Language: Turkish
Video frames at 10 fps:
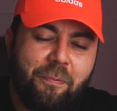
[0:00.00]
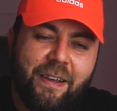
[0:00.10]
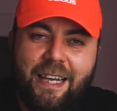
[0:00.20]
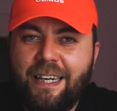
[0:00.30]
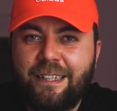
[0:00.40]

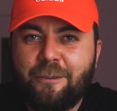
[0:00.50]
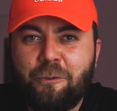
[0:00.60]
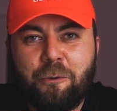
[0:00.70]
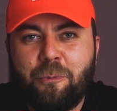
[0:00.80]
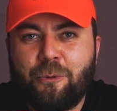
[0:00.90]
ve gelin
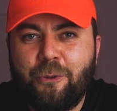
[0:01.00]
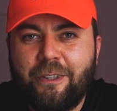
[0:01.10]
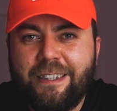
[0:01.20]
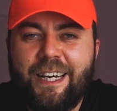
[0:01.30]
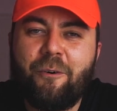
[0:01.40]

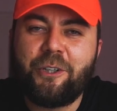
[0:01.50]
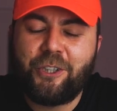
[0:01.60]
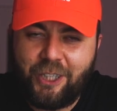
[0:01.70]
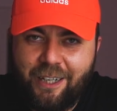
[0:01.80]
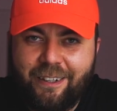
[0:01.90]
kutumuzu
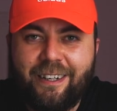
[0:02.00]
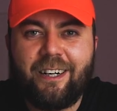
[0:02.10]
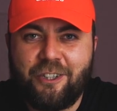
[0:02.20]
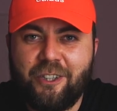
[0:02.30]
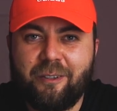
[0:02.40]
yavaşça
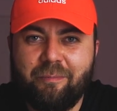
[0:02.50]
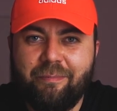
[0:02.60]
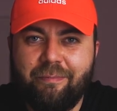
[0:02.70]
açalım.